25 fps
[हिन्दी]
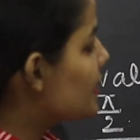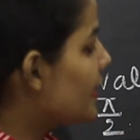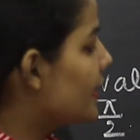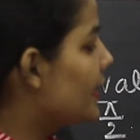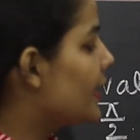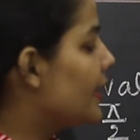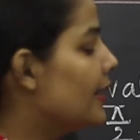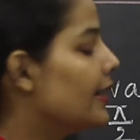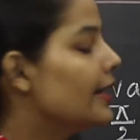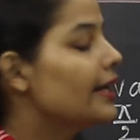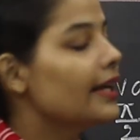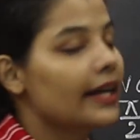से
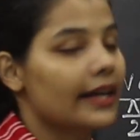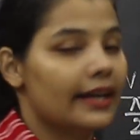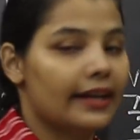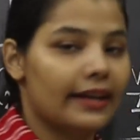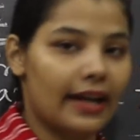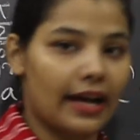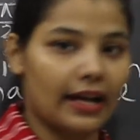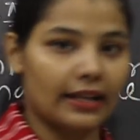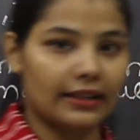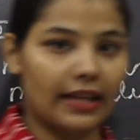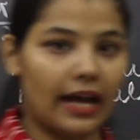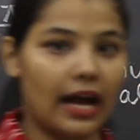डील
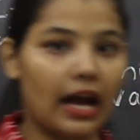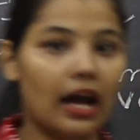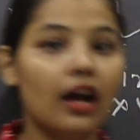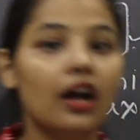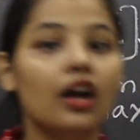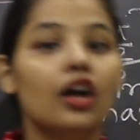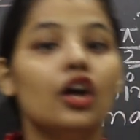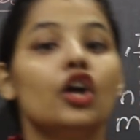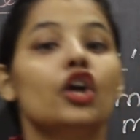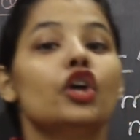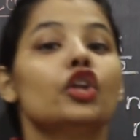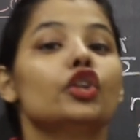करना था
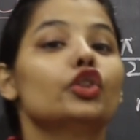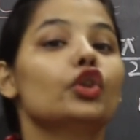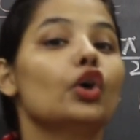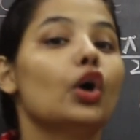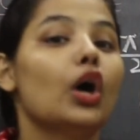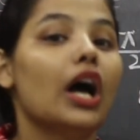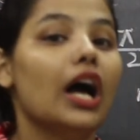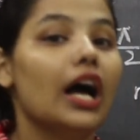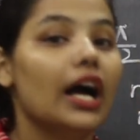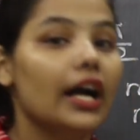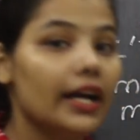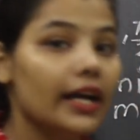तो
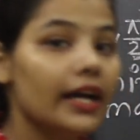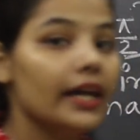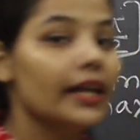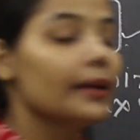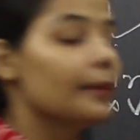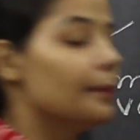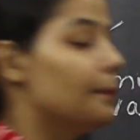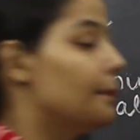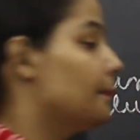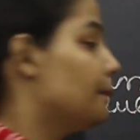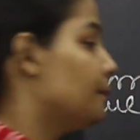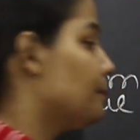अगर